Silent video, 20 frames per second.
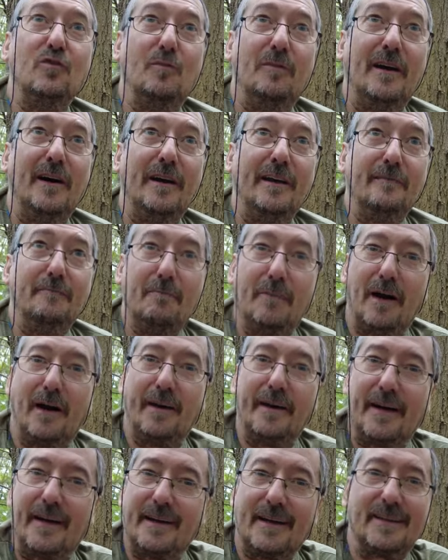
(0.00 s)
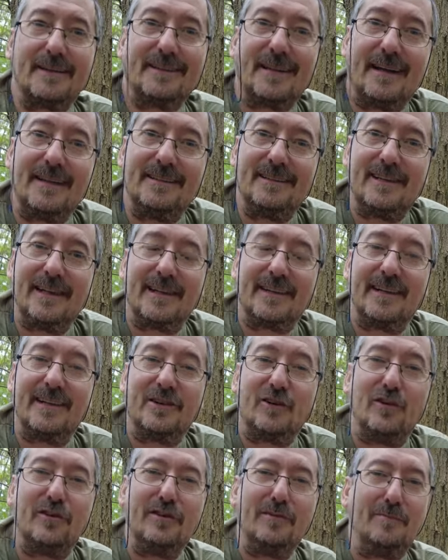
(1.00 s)
Dummheiten machen an der Salzlecke,
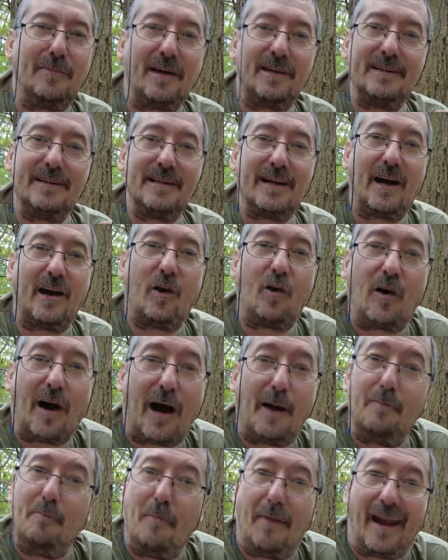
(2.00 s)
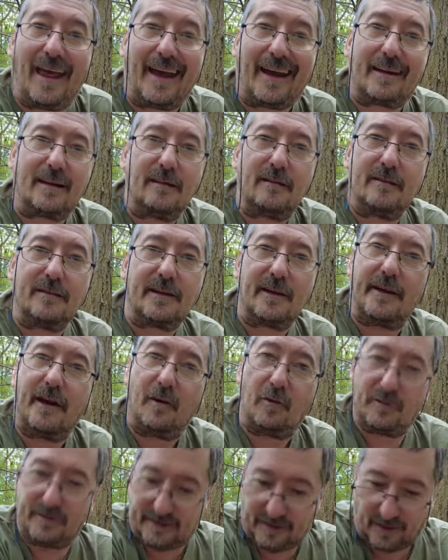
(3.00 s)
könnte man die ja auch anbläken und dann
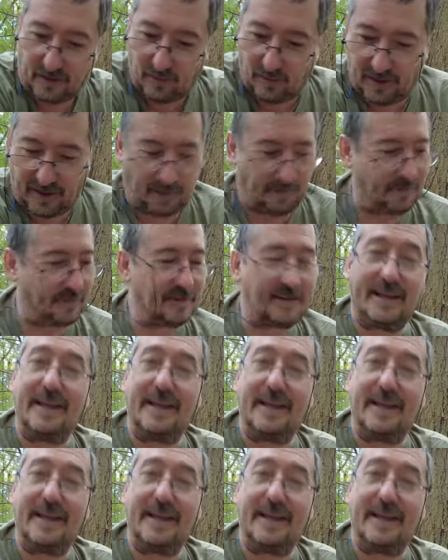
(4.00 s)
hauen die auch ab.